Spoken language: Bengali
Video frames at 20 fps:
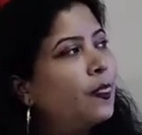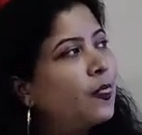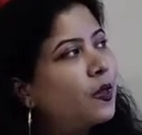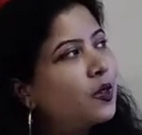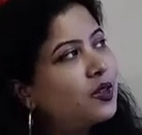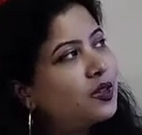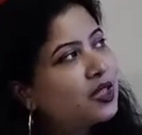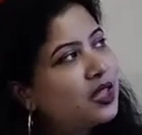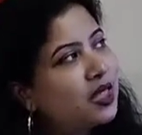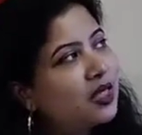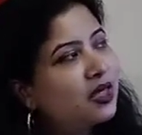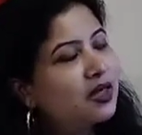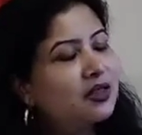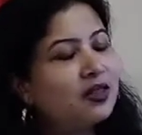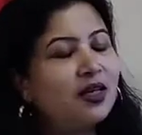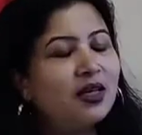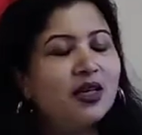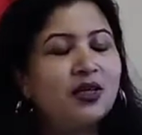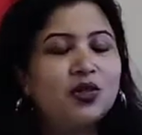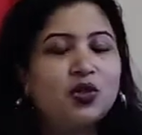তো
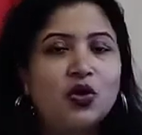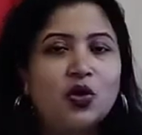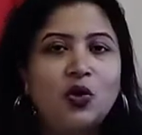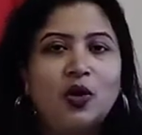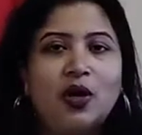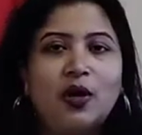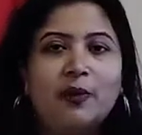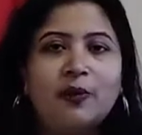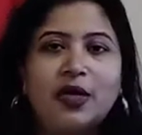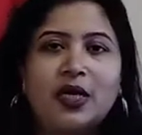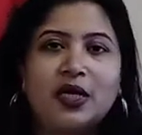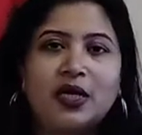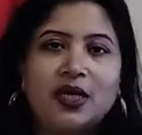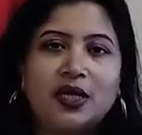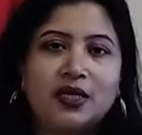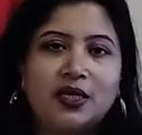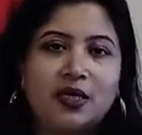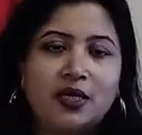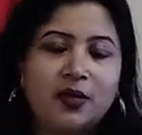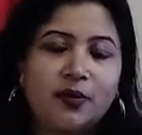শিক্ষার্থীরা চলো আমরা
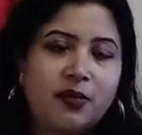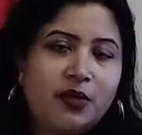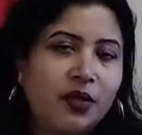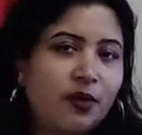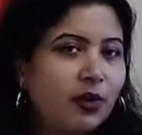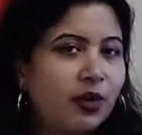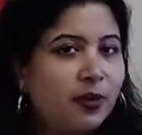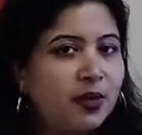আমরা